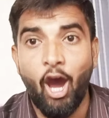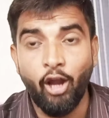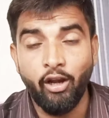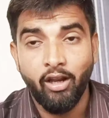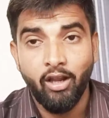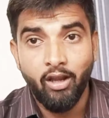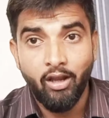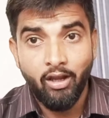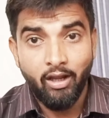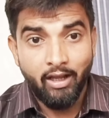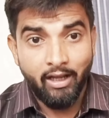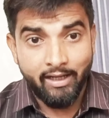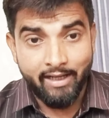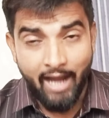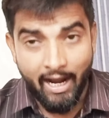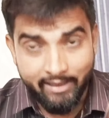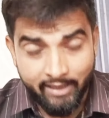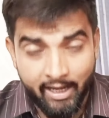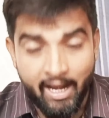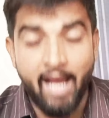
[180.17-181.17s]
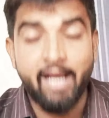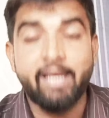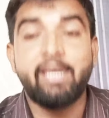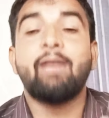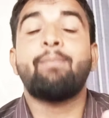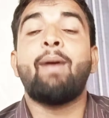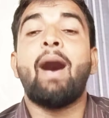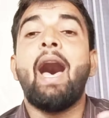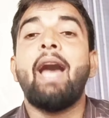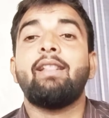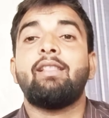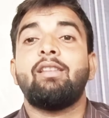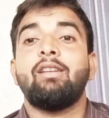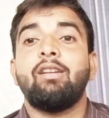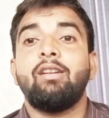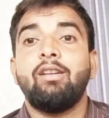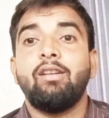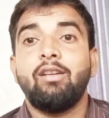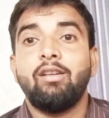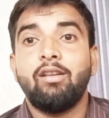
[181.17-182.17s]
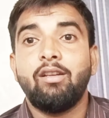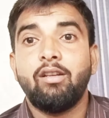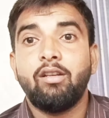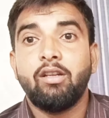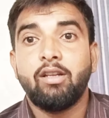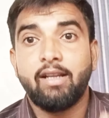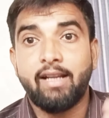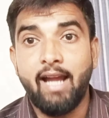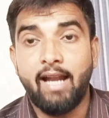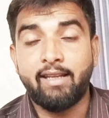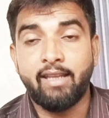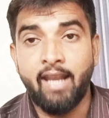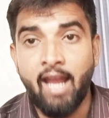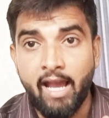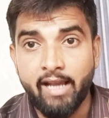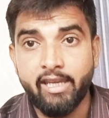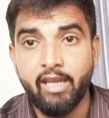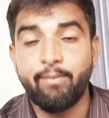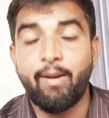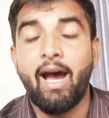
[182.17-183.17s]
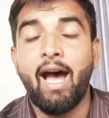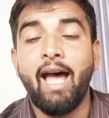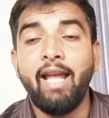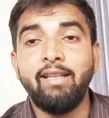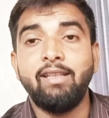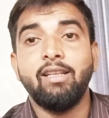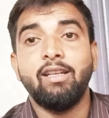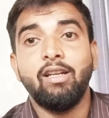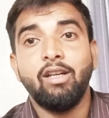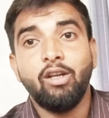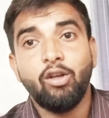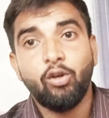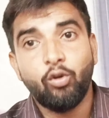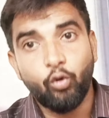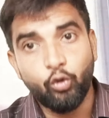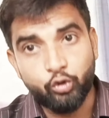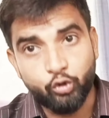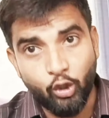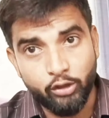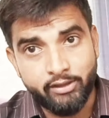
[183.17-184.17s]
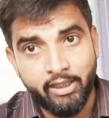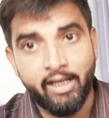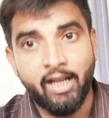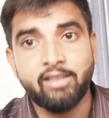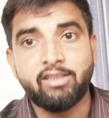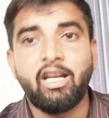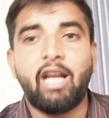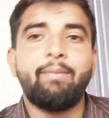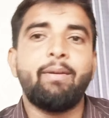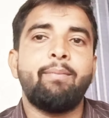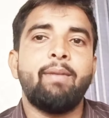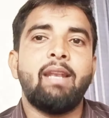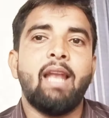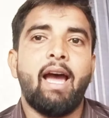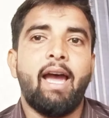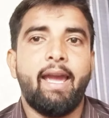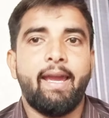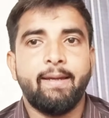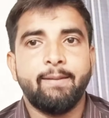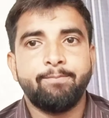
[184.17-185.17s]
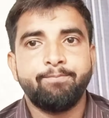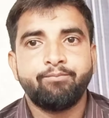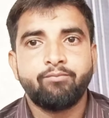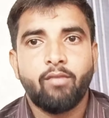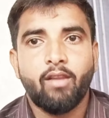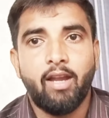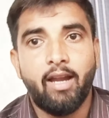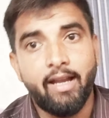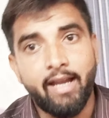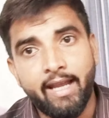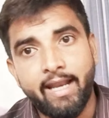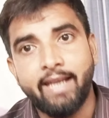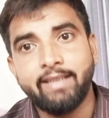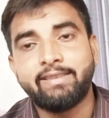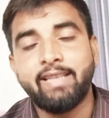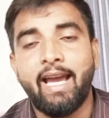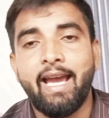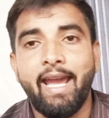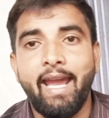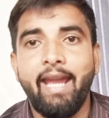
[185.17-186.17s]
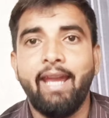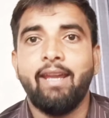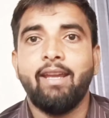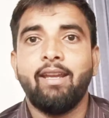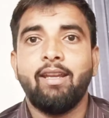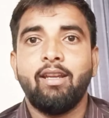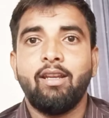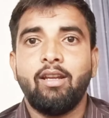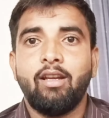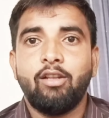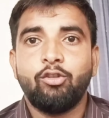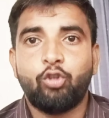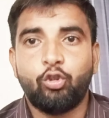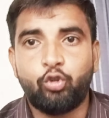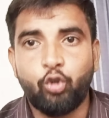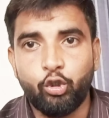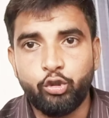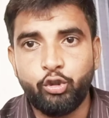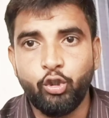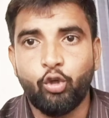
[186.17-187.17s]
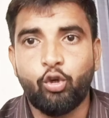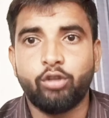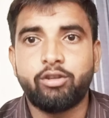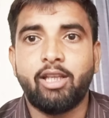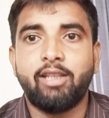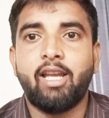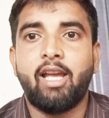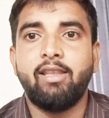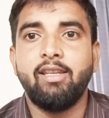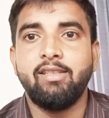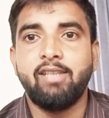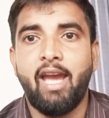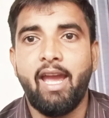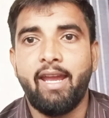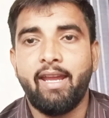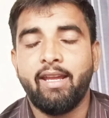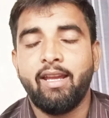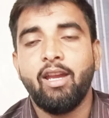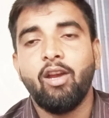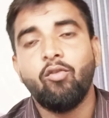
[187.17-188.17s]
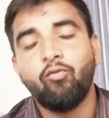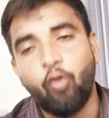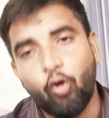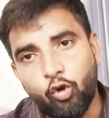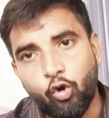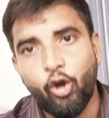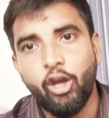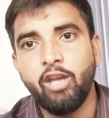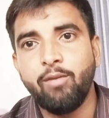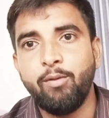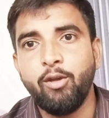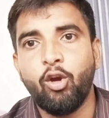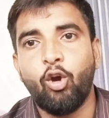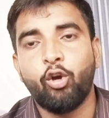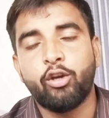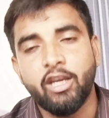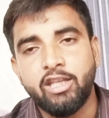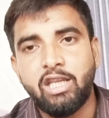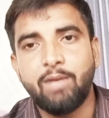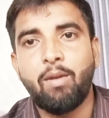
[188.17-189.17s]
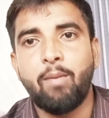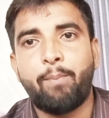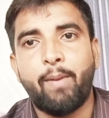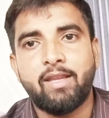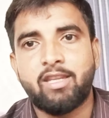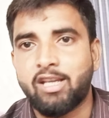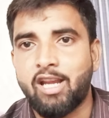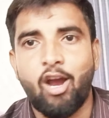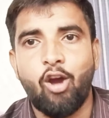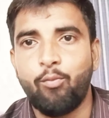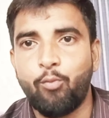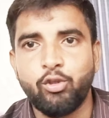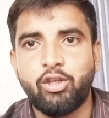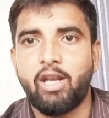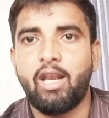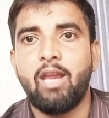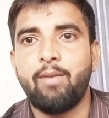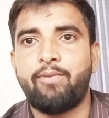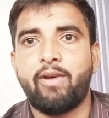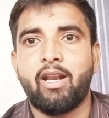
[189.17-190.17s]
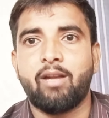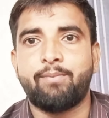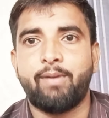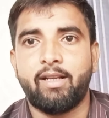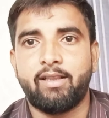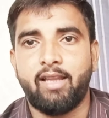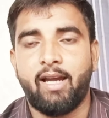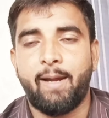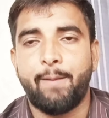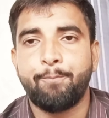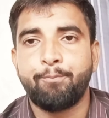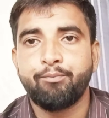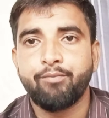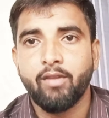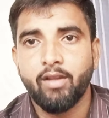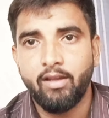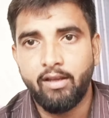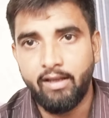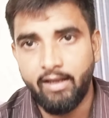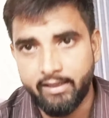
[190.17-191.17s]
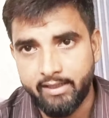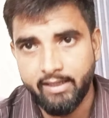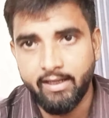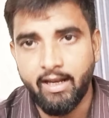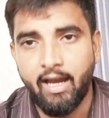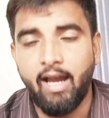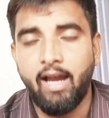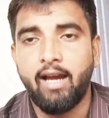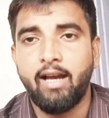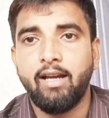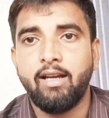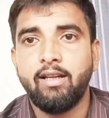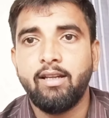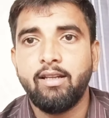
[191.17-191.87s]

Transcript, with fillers: है और घटना के बाद घटना के बाद उसको संरक्षण भी मिला है अगर ऐसा है तो दोषियों को सजा दी जाए वो कोई भी हो किसी भी पक्ष का हो मुझे नहीं फ़र्क पड़ता लेकिन हाँ